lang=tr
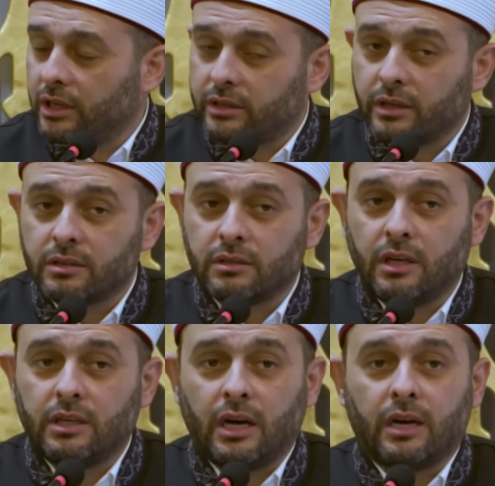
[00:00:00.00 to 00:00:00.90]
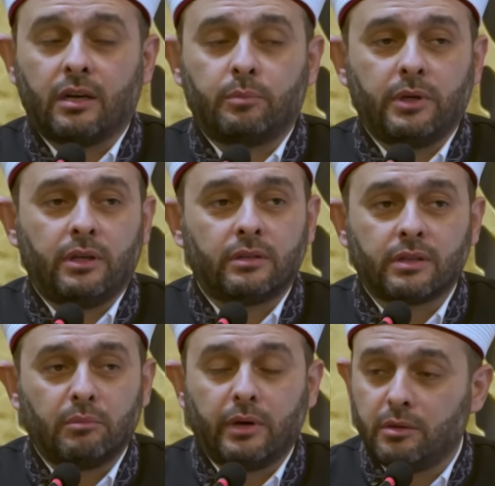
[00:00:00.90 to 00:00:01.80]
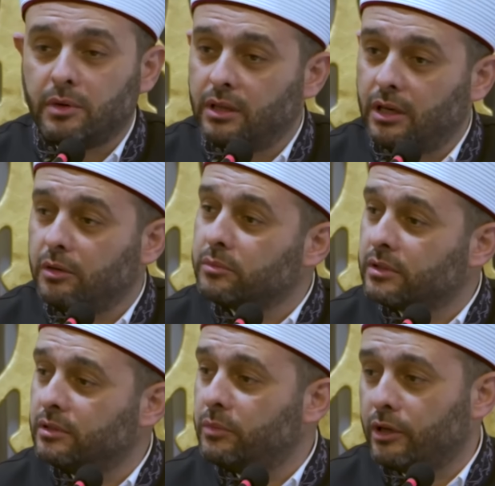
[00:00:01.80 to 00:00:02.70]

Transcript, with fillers: arkasından ya Rabbi sen benim Allah'ımsın